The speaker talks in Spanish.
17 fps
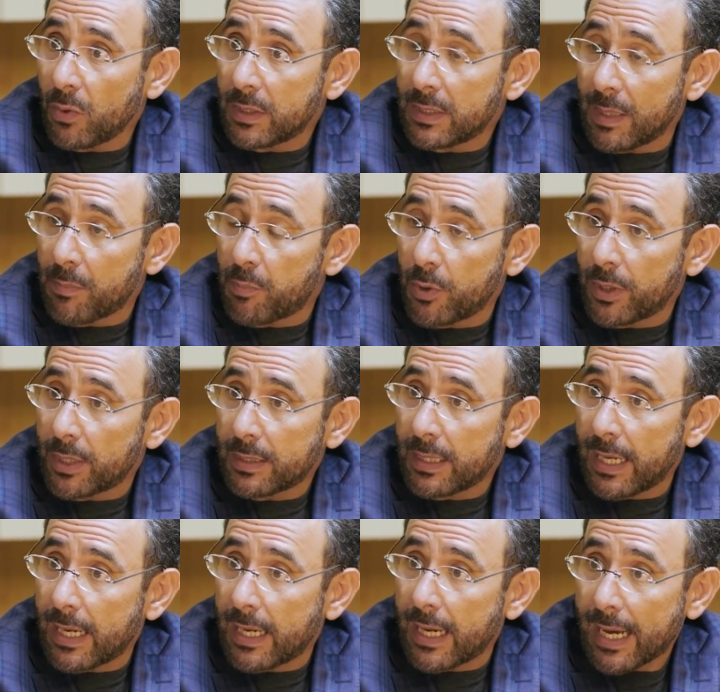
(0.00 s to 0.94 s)
es la
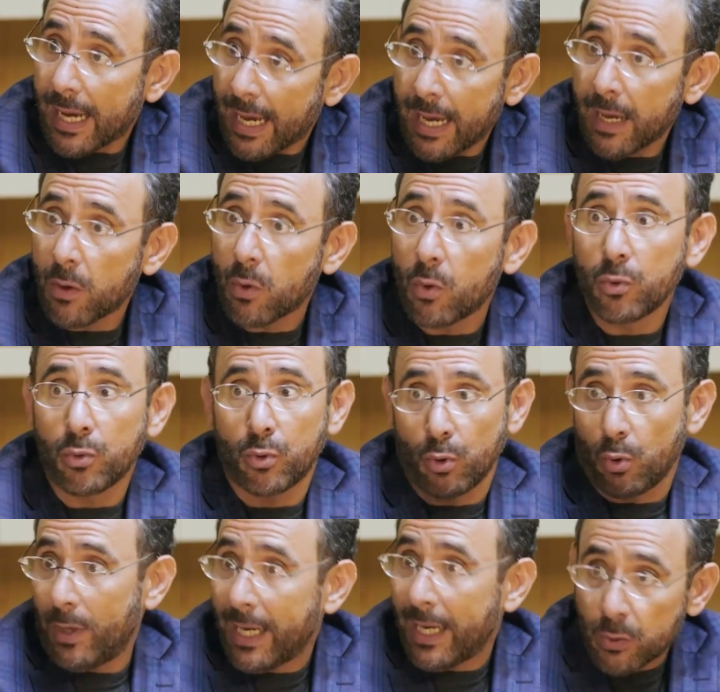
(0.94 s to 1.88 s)
puerta a
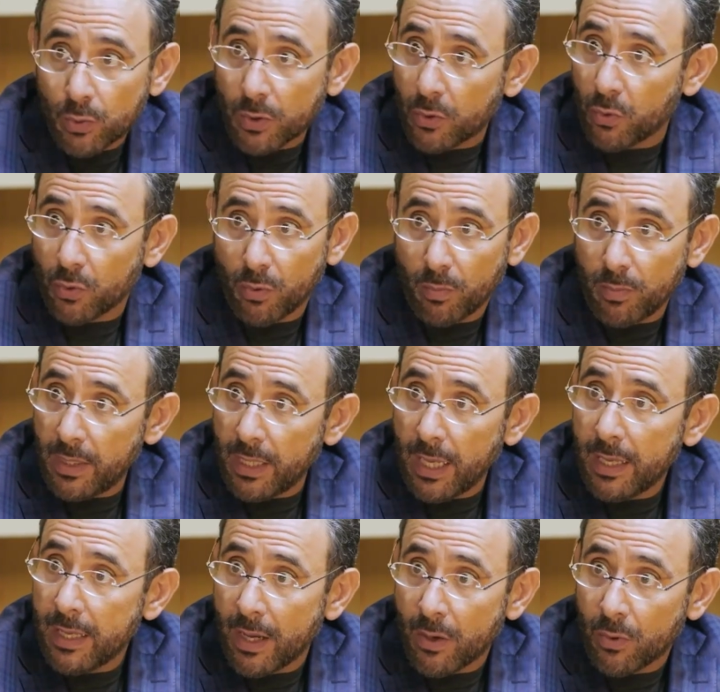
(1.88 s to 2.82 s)
controlar su economía
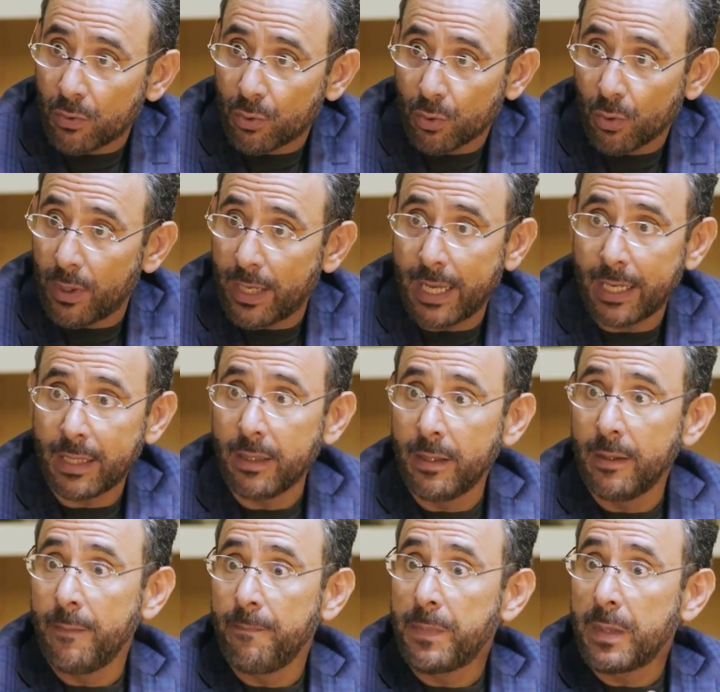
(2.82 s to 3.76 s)
y a controlar